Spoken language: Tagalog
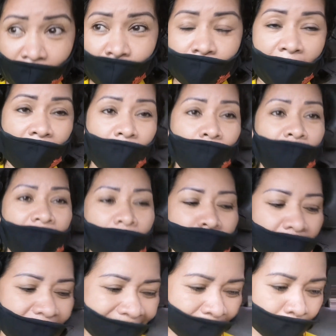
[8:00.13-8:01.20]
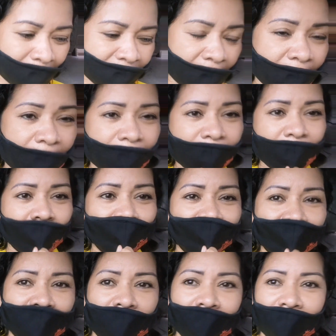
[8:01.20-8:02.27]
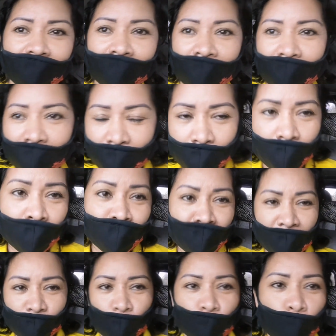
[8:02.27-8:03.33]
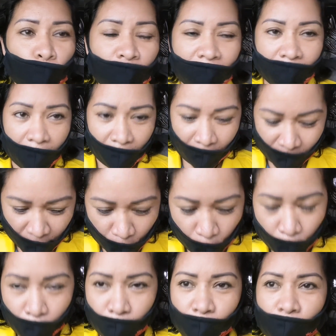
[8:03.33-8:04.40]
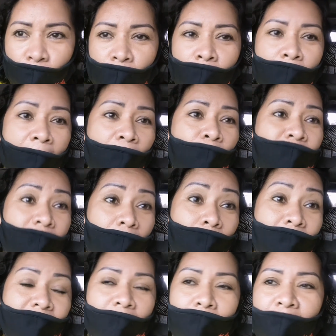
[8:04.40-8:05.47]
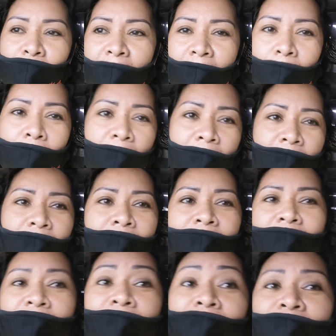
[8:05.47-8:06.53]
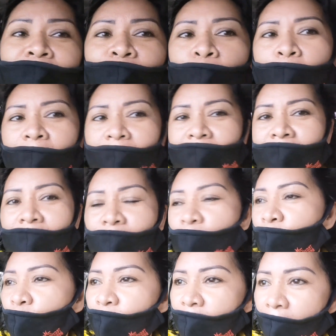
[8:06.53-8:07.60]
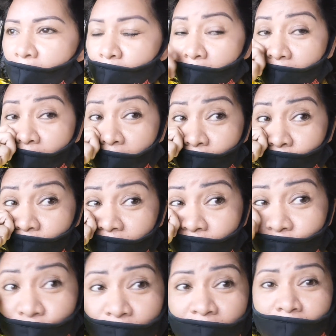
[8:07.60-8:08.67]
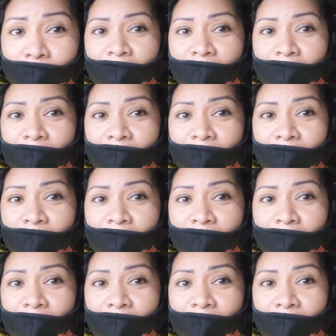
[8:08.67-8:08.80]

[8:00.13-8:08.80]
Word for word: parang Madam Bisaya na talaga talaga. Totoo na talaga siguro to. Bagong service kami mga bay. Yung partner ko, yung driver ngayon si Judith